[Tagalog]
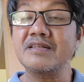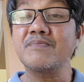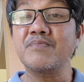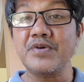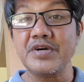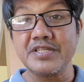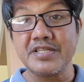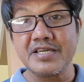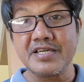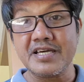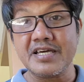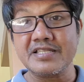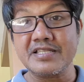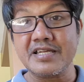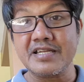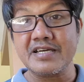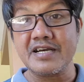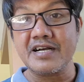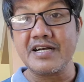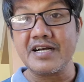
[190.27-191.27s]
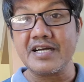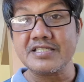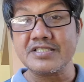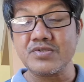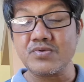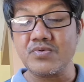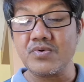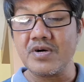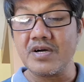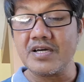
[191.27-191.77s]
na pwedeng nga talagang
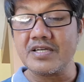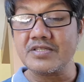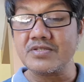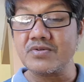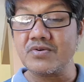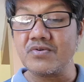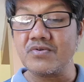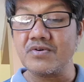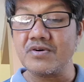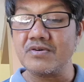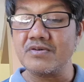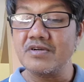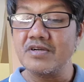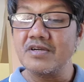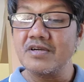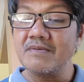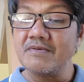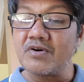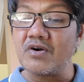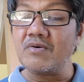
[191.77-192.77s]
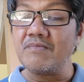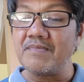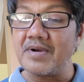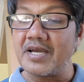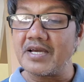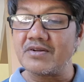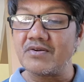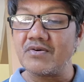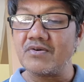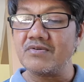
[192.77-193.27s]
kasuhan kung kung
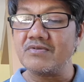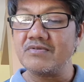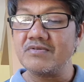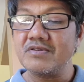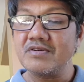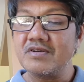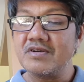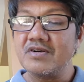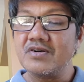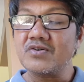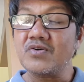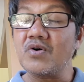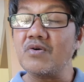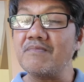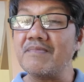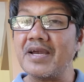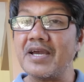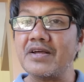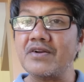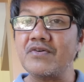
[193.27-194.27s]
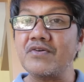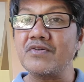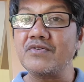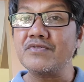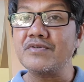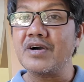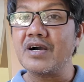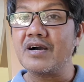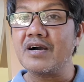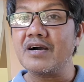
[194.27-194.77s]
merong kung
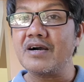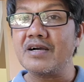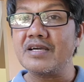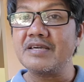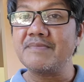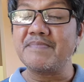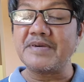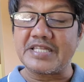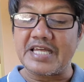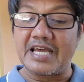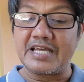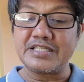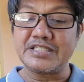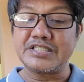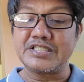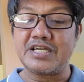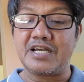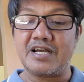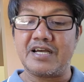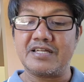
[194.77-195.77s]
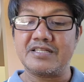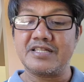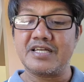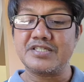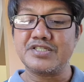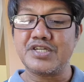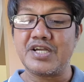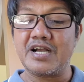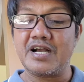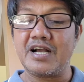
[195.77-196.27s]
merong uh, ebidensya na
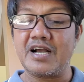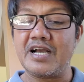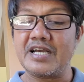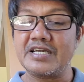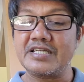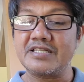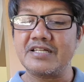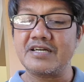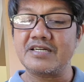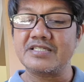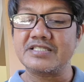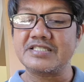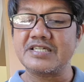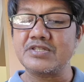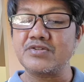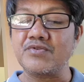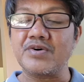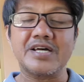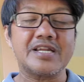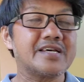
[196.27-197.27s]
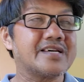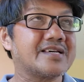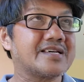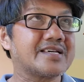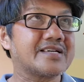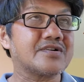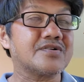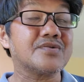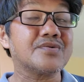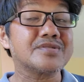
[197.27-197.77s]
siya ay
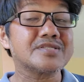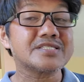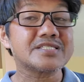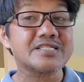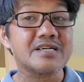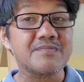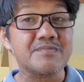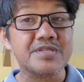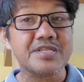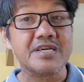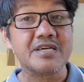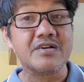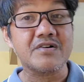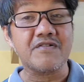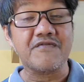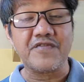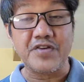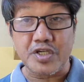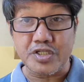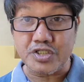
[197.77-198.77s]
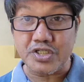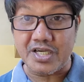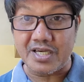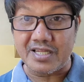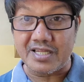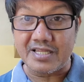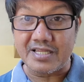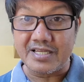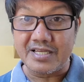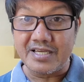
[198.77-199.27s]
nagsinungaling on something
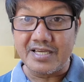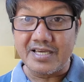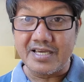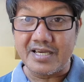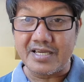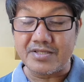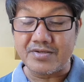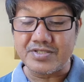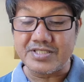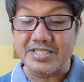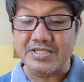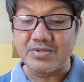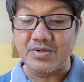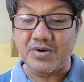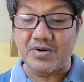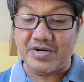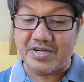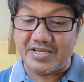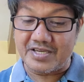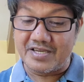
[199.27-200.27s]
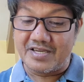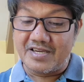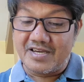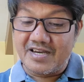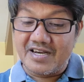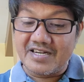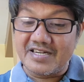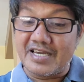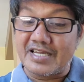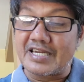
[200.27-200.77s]
official. Ito si Tore.
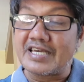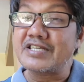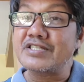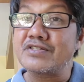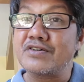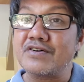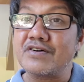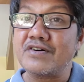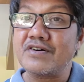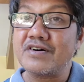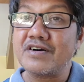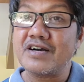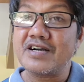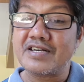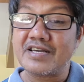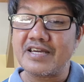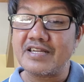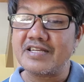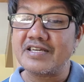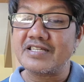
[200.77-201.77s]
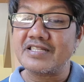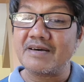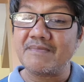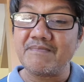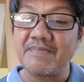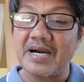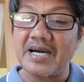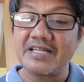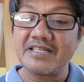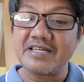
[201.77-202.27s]
Ang galing, no? Ang galing
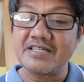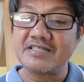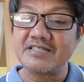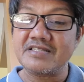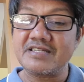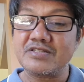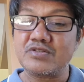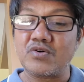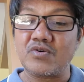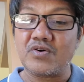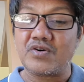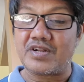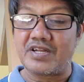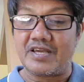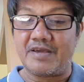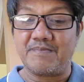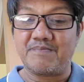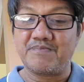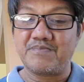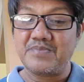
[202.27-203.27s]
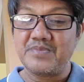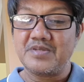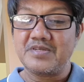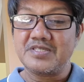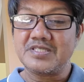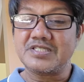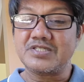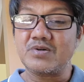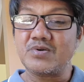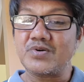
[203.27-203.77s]
ng banat ni Tore.
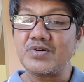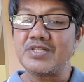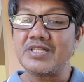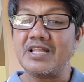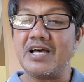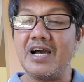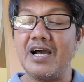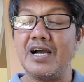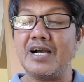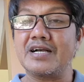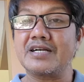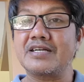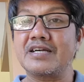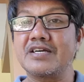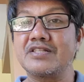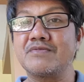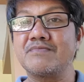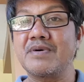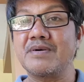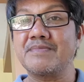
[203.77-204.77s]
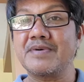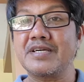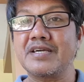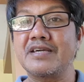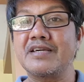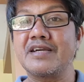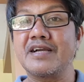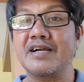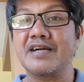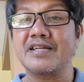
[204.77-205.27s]
So, good luck. Ano bang
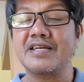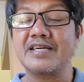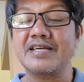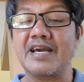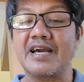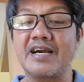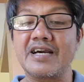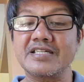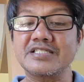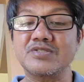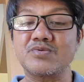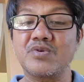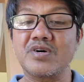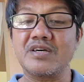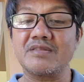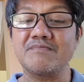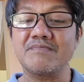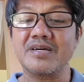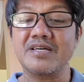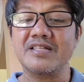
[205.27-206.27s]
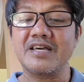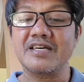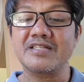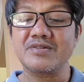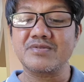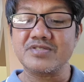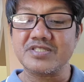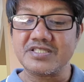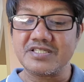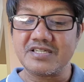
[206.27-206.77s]
mangyayari? Kakasuhan ba
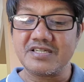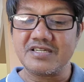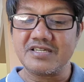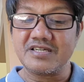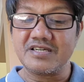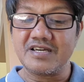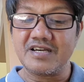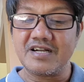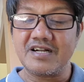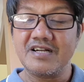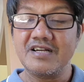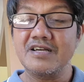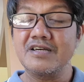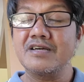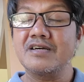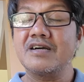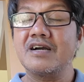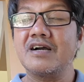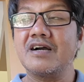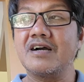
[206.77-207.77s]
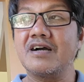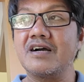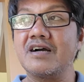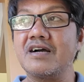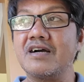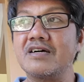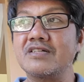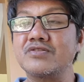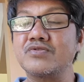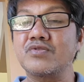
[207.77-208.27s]
neto si
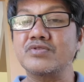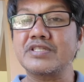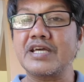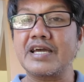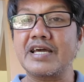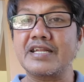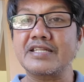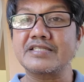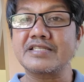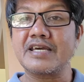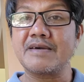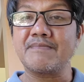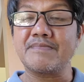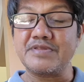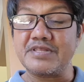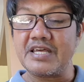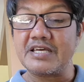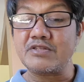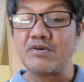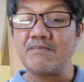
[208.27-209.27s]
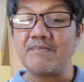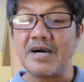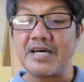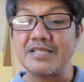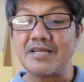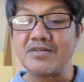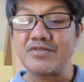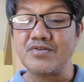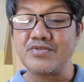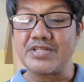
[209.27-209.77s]
uh, Duterte, nitong
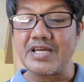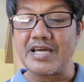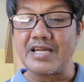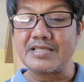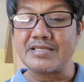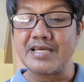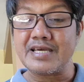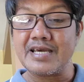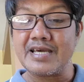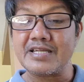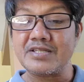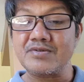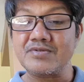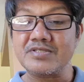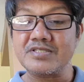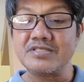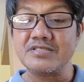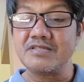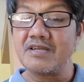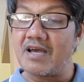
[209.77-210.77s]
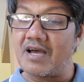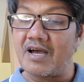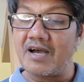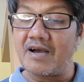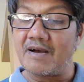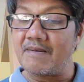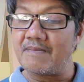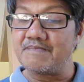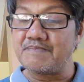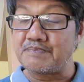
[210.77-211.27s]
batang Duterte, etong,
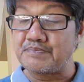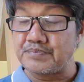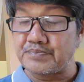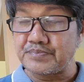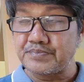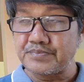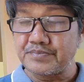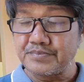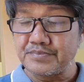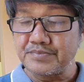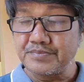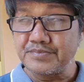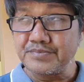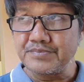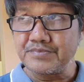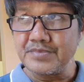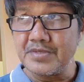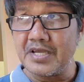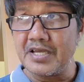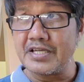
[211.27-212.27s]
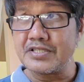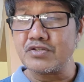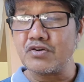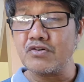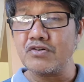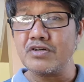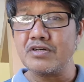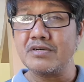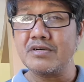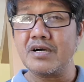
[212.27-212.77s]
uh,
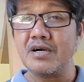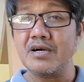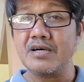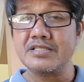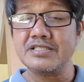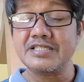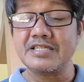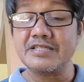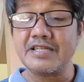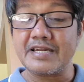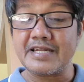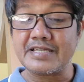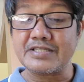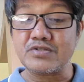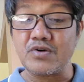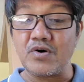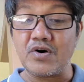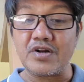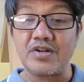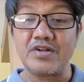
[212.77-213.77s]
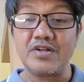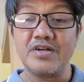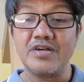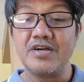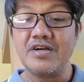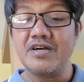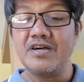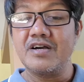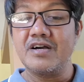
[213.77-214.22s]
etong uh, si Direktor?